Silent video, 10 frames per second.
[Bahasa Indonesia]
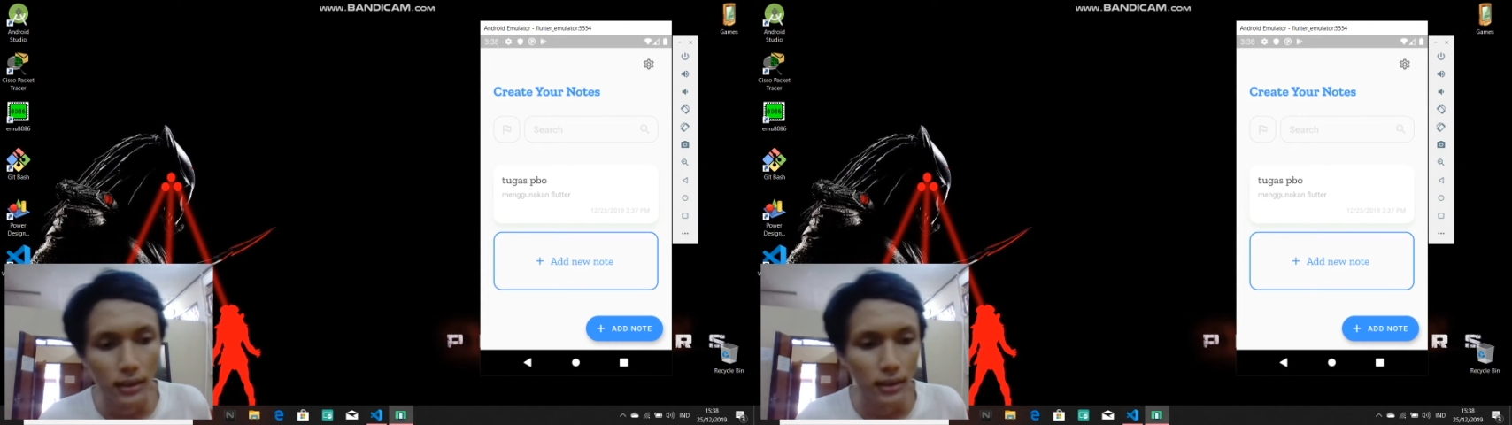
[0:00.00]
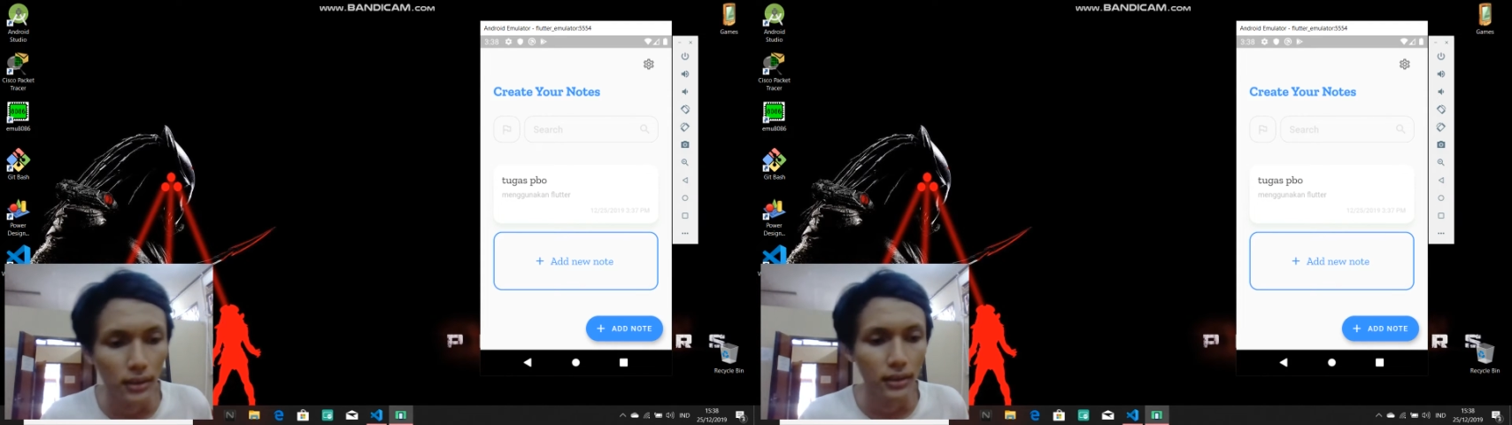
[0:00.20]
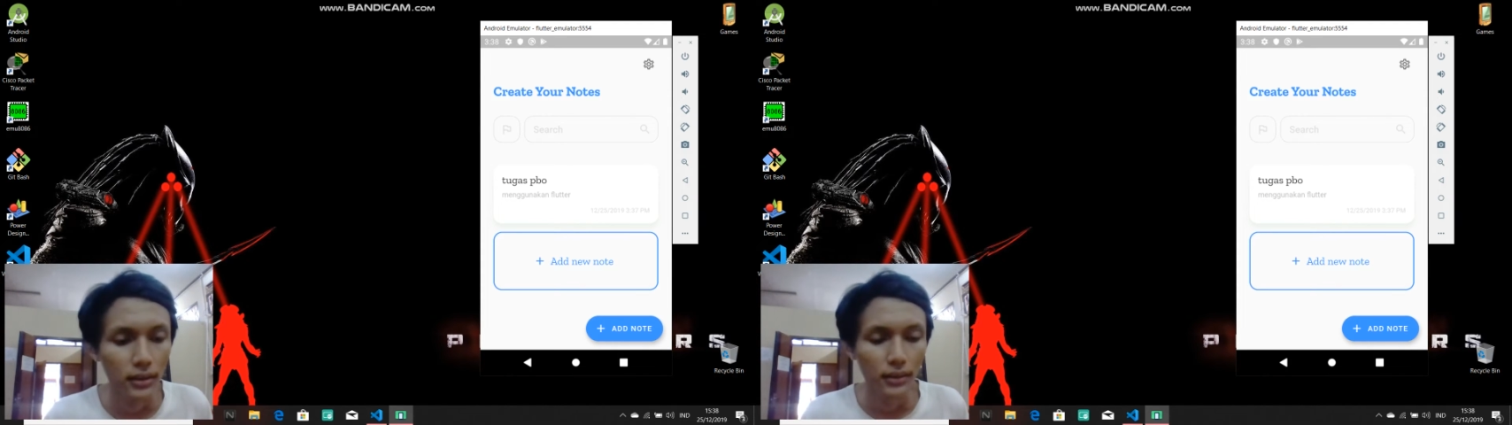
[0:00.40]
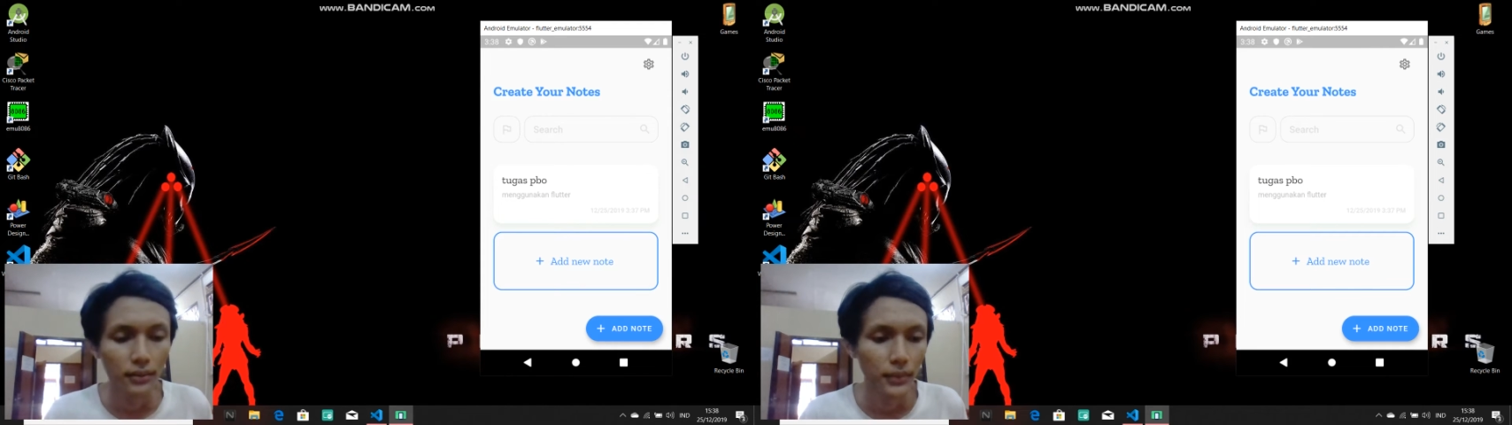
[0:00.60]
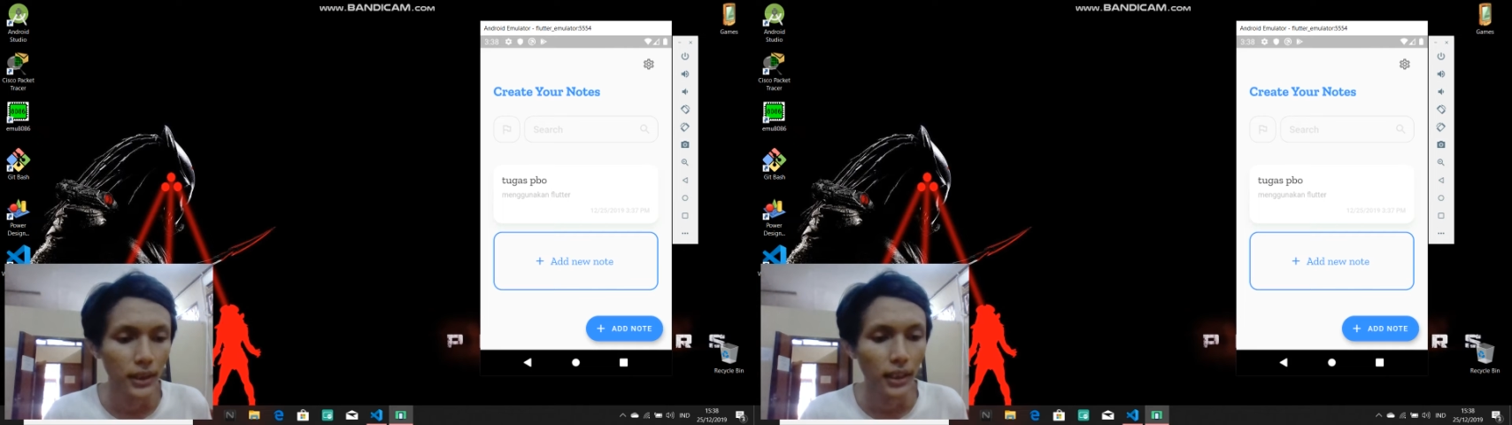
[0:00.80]
e,
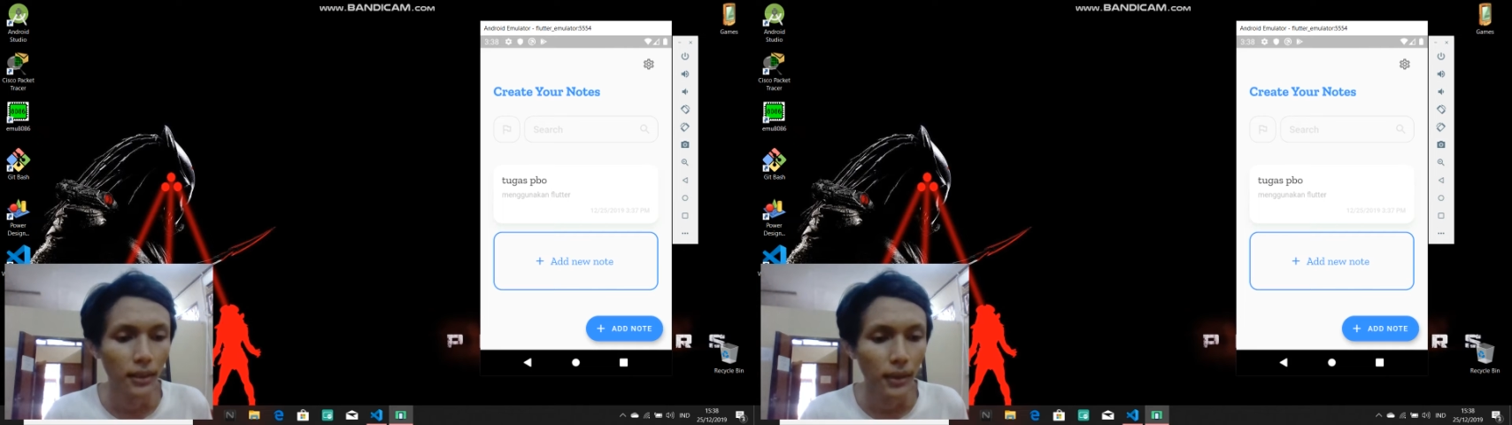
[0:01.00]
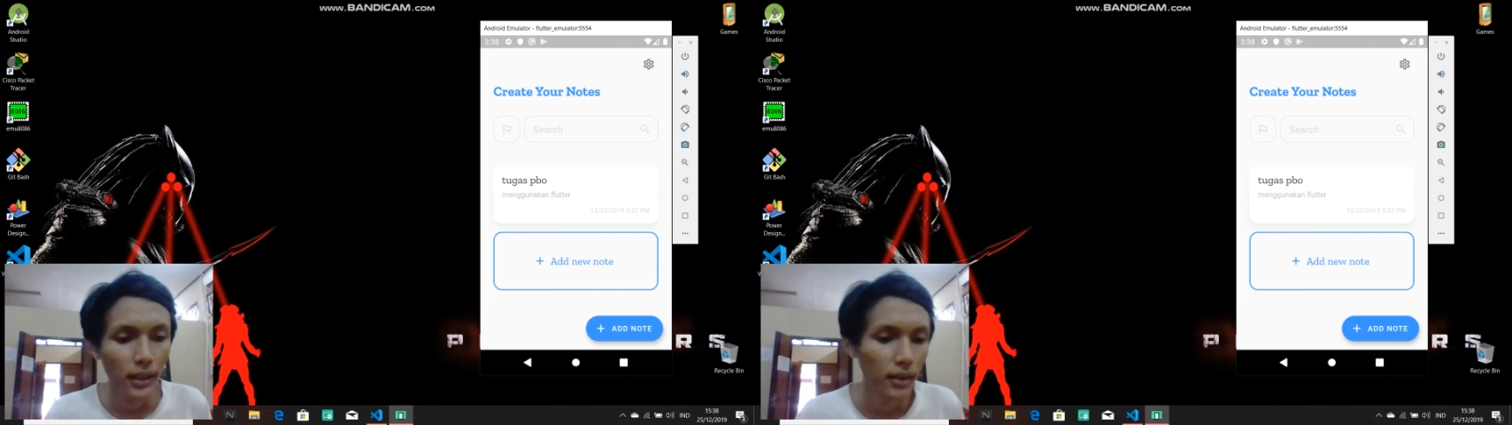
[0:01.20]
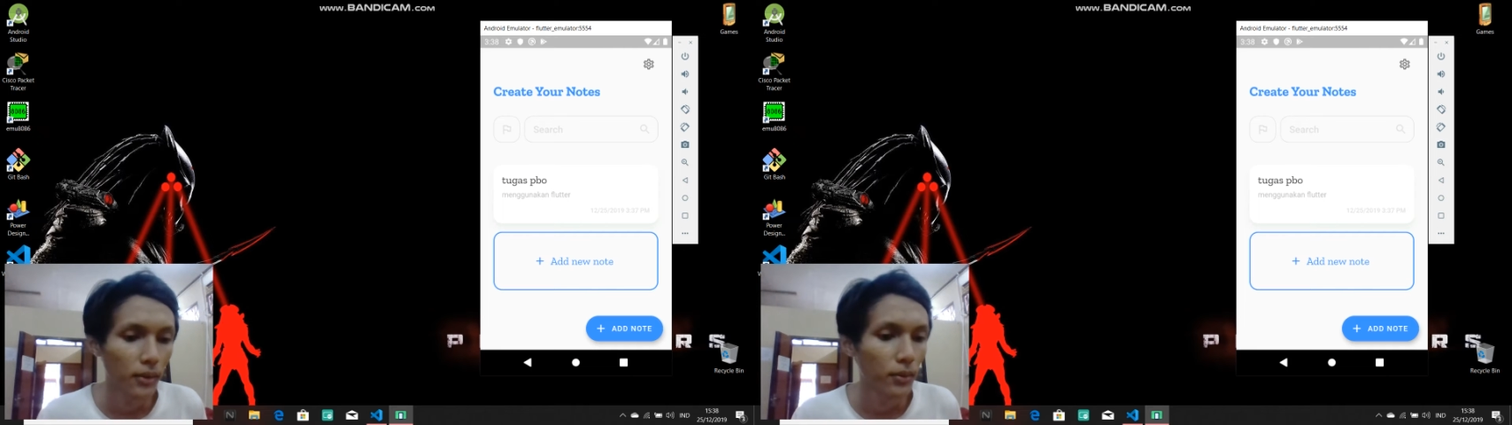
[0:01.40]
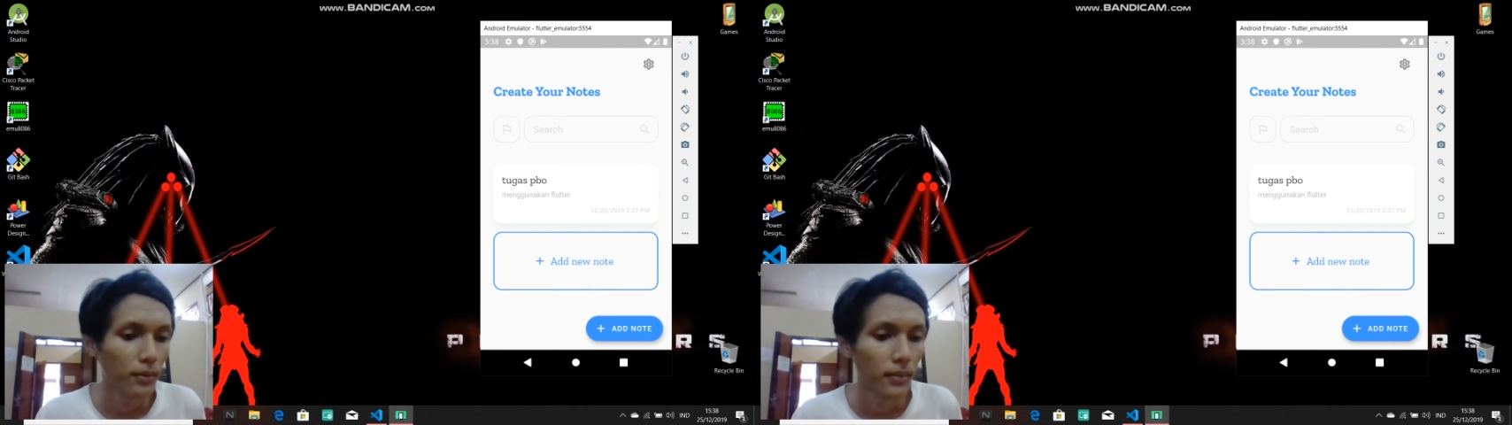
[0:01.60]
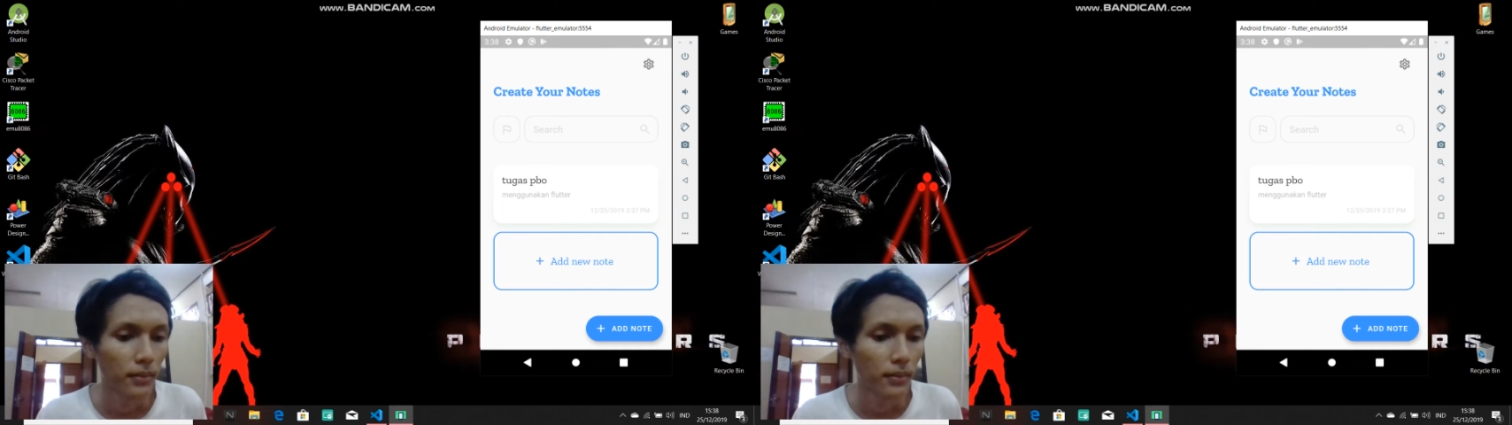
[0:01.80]
mengirimkan atau